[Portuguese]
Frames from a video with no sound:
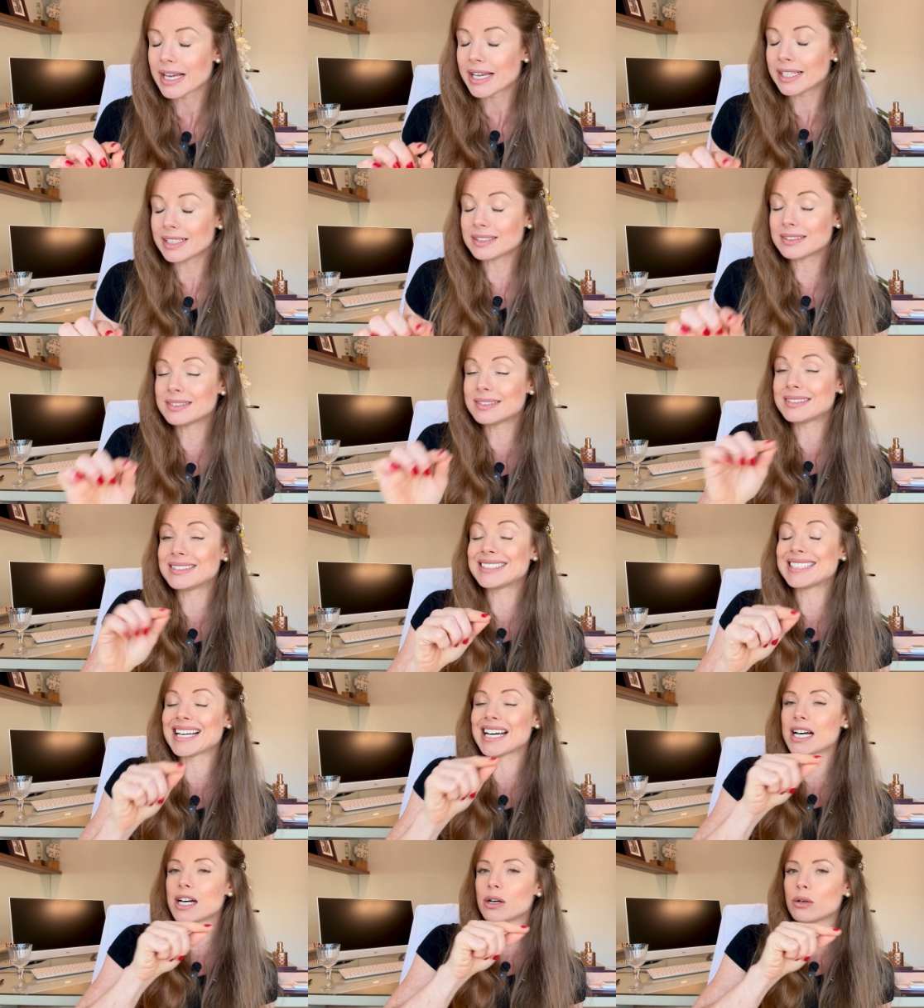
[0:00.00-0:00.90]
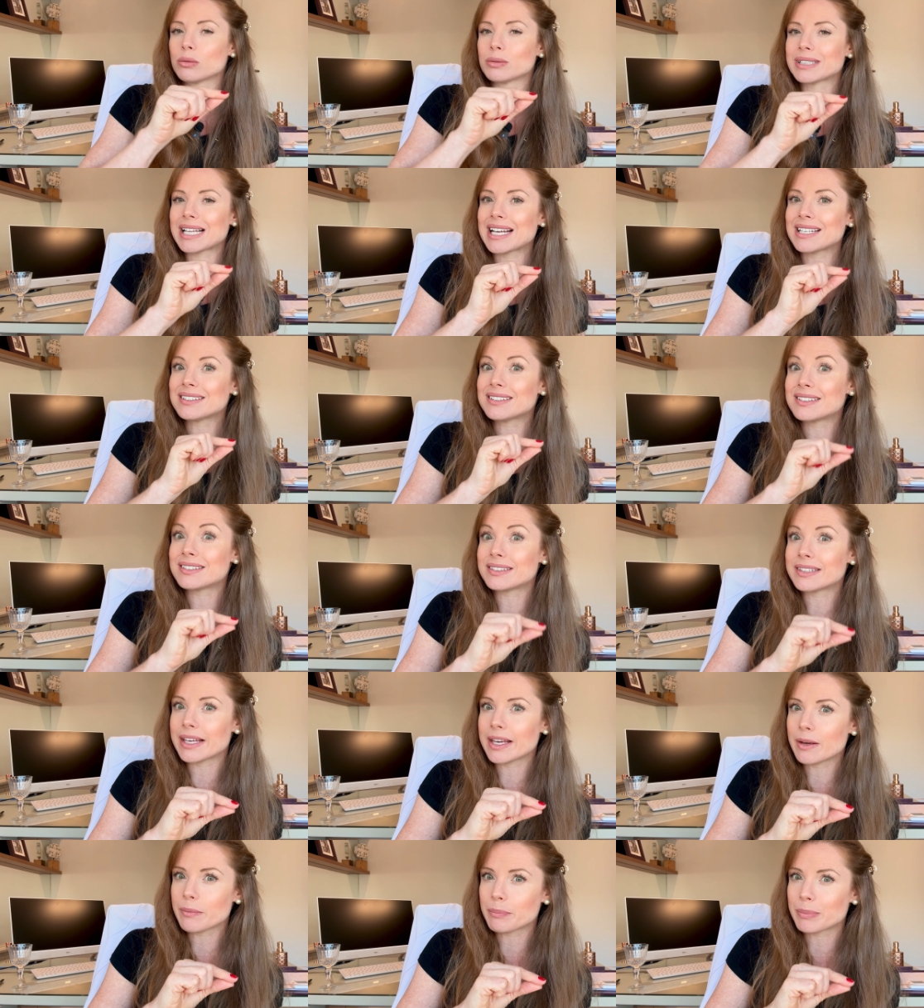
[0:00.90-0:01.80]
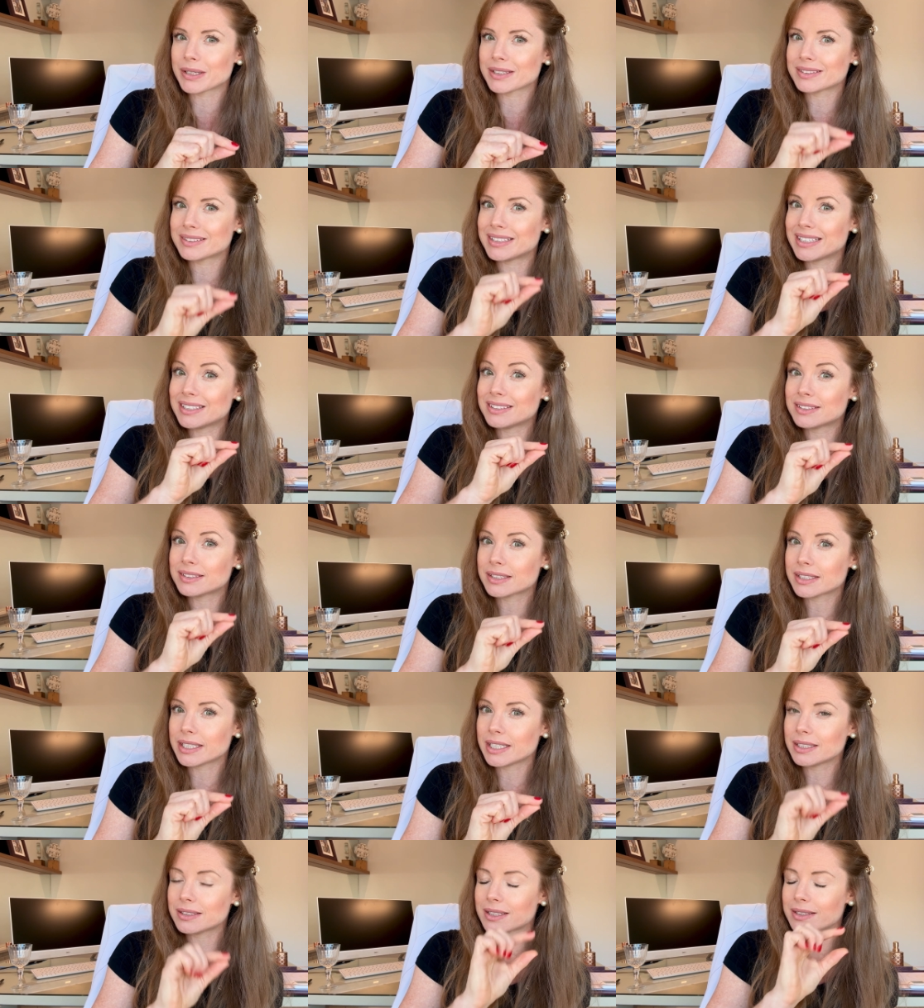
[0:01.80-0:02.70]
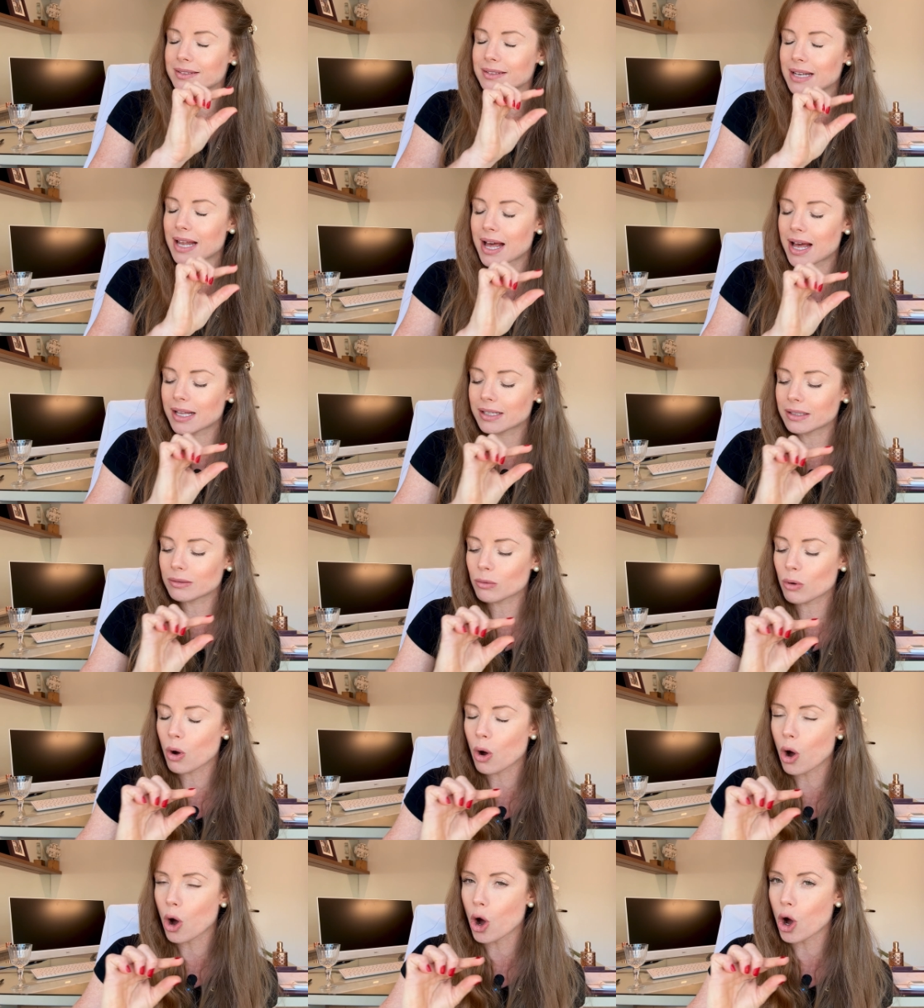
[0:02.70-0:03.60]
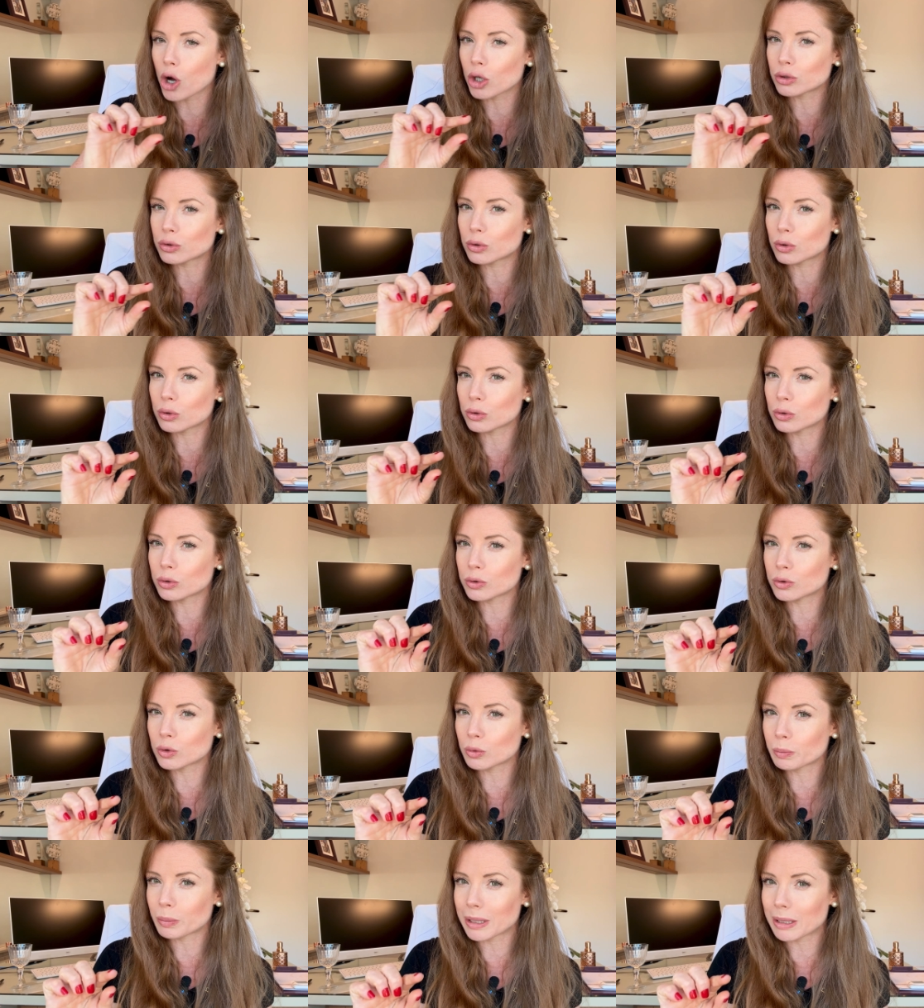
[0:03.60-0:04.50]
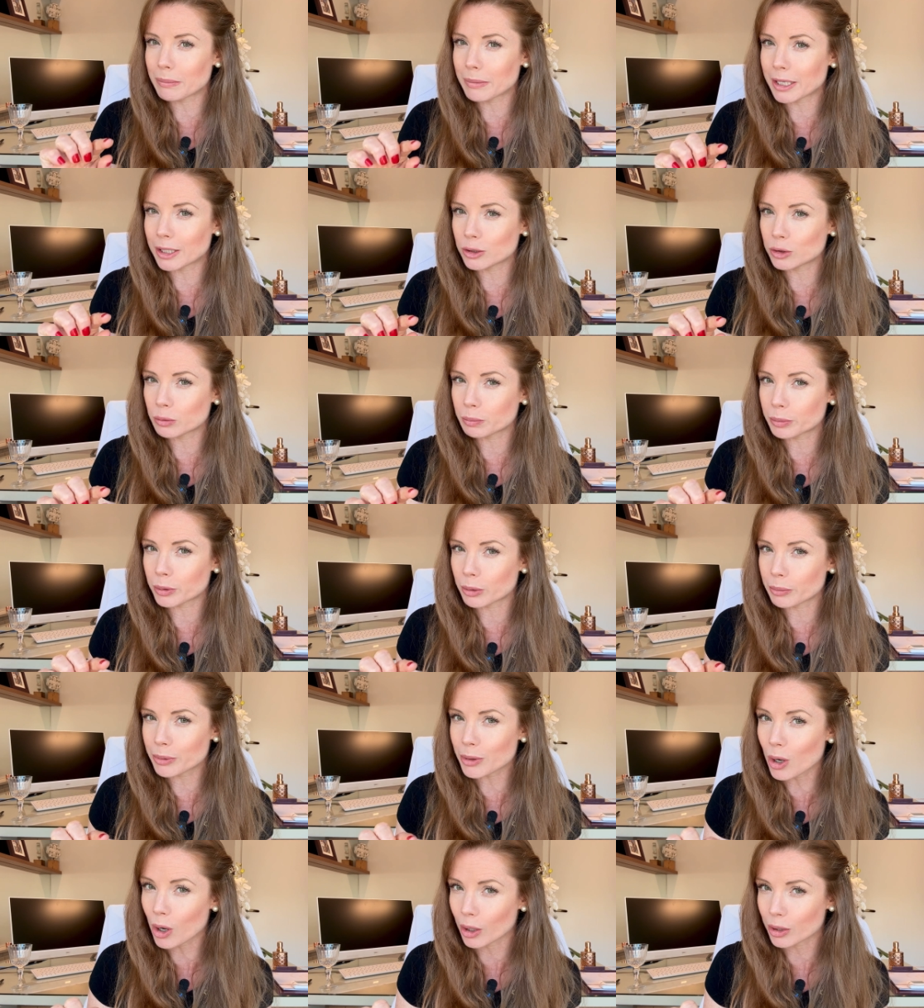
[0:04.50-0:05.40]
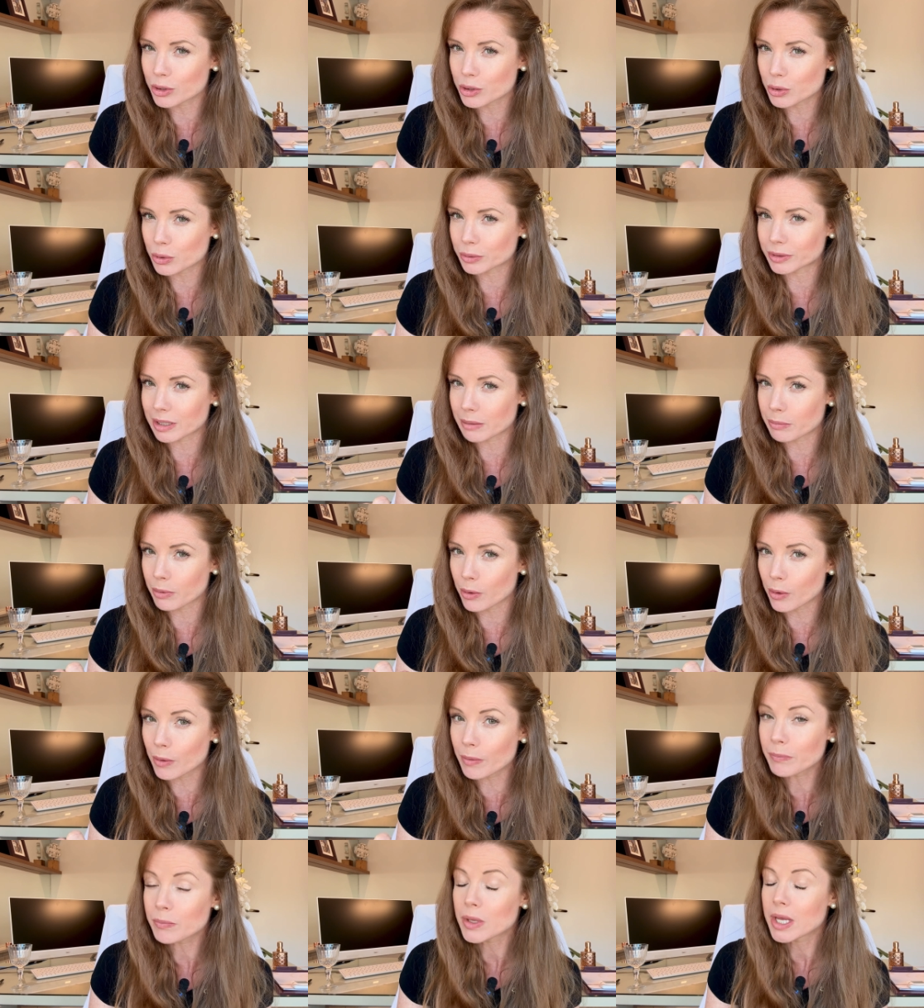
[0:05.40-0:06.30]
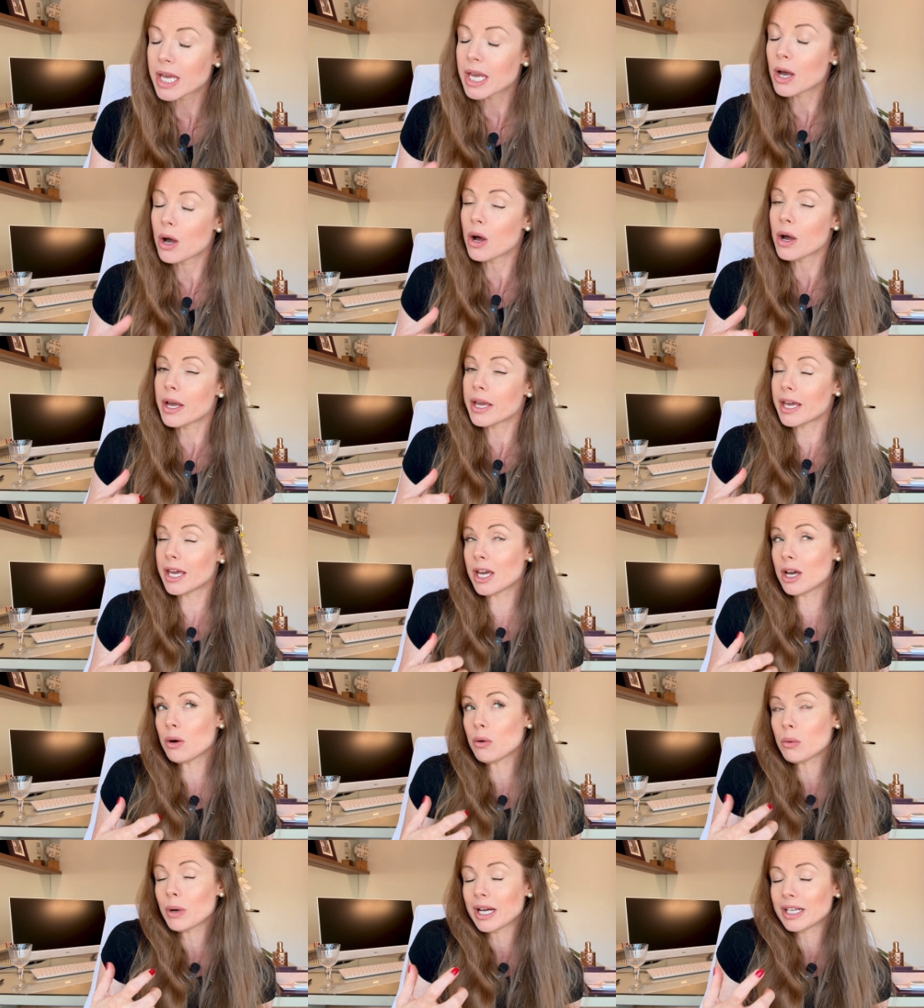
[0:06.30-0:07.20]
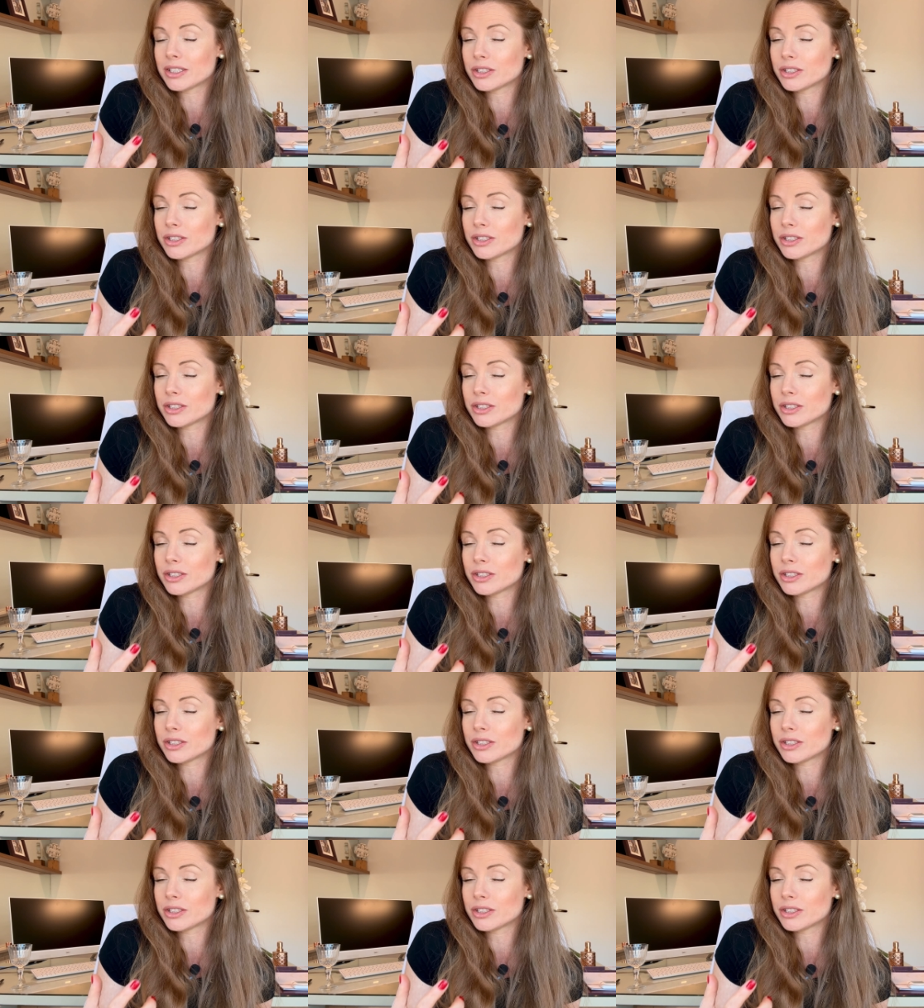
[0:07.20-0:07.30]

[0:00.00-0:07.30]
estão nas cepas descritas lá no rótulo do suplemento probiótico, tá bom? Eu